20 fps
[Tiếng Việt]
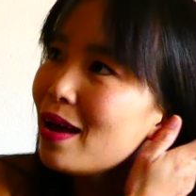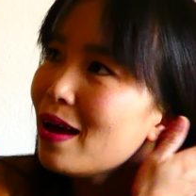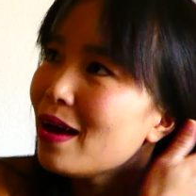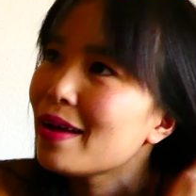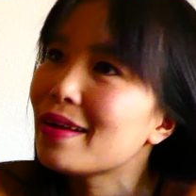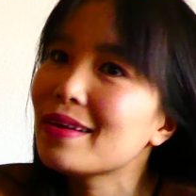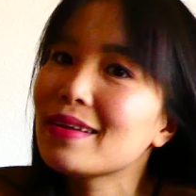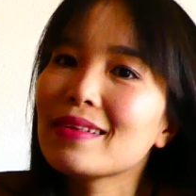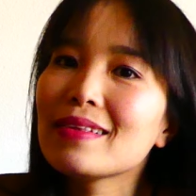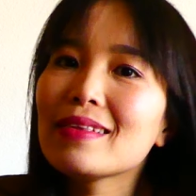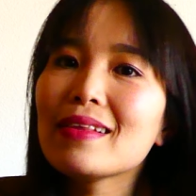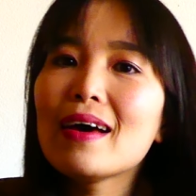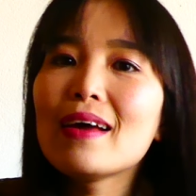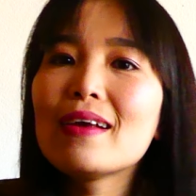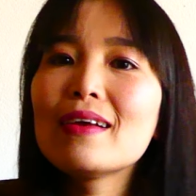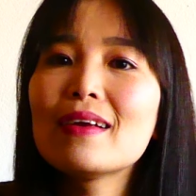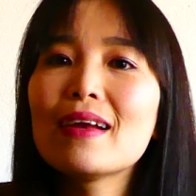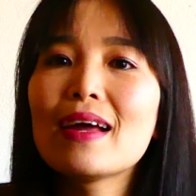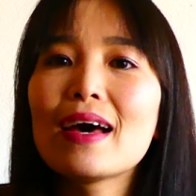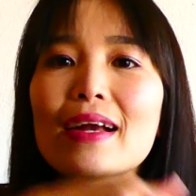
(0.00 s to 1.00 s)
ấn
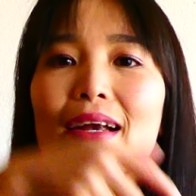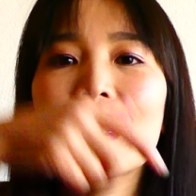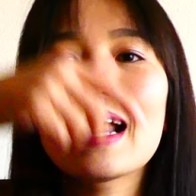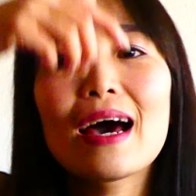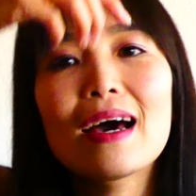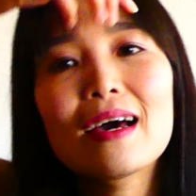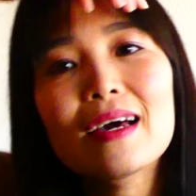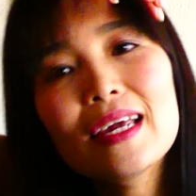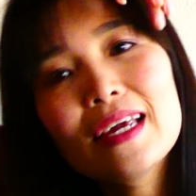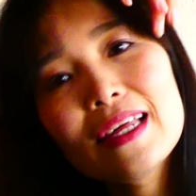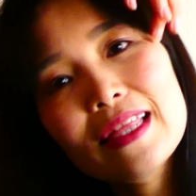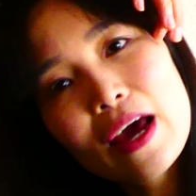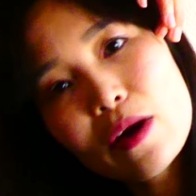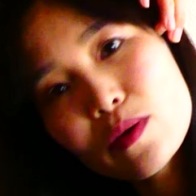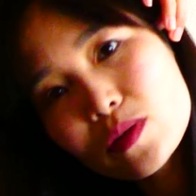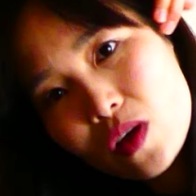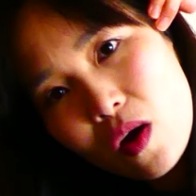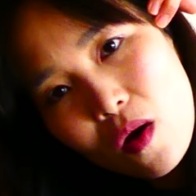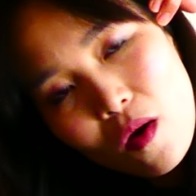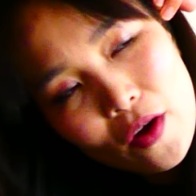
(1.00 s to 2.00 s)
đăng ký
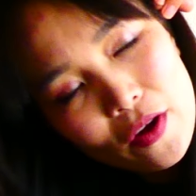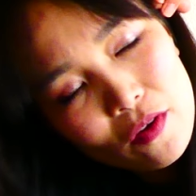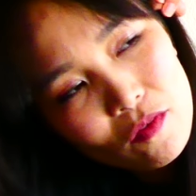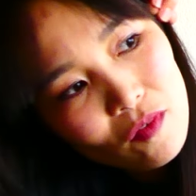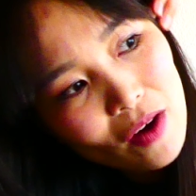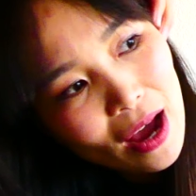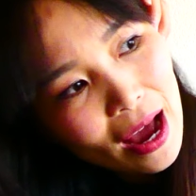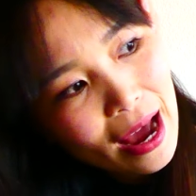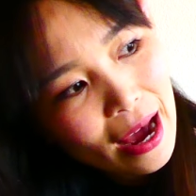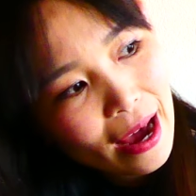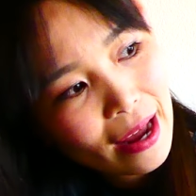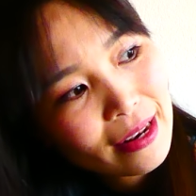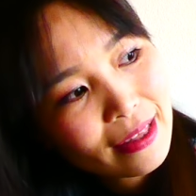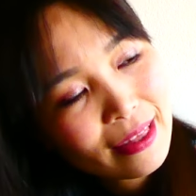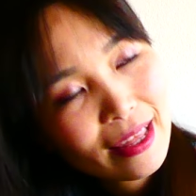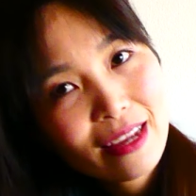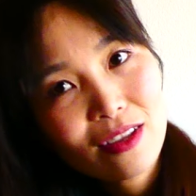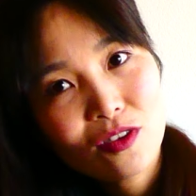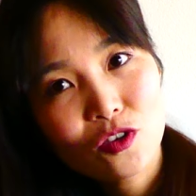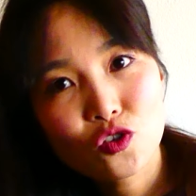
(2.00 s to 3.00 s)
theo dõi và ấn
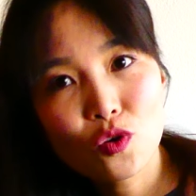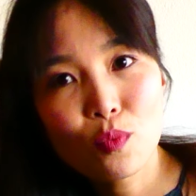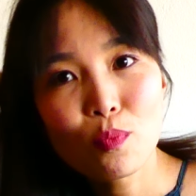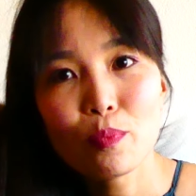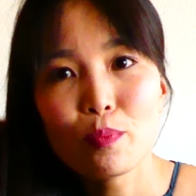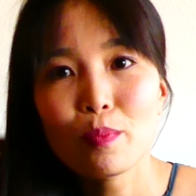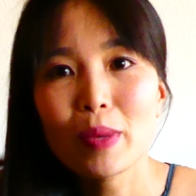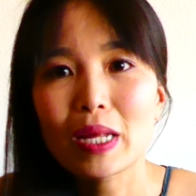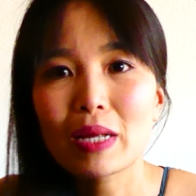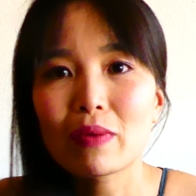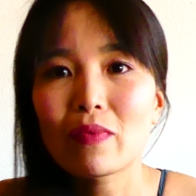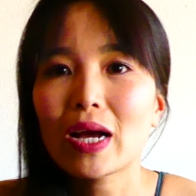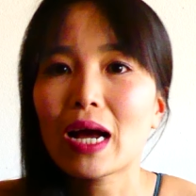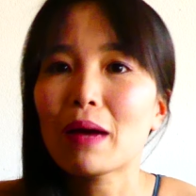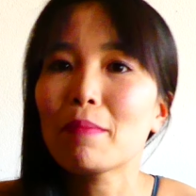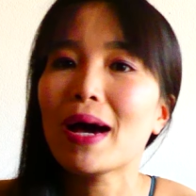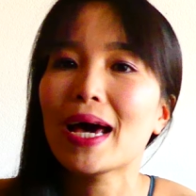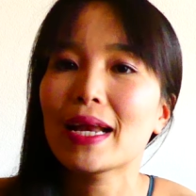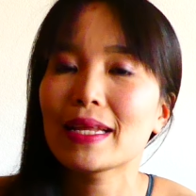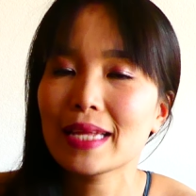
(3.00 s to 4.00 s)
thích giúp mình với
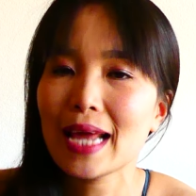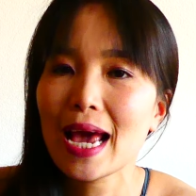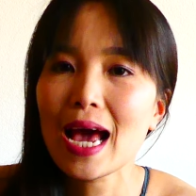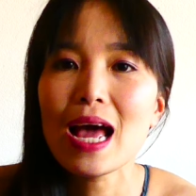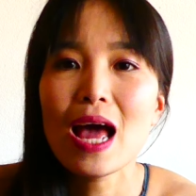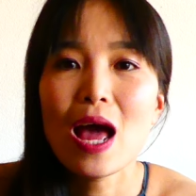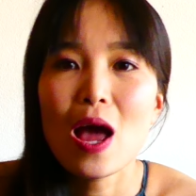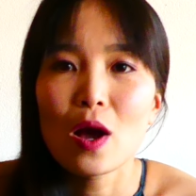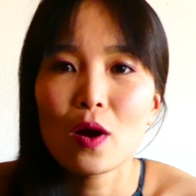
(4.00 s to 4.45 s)
các bạn nhé.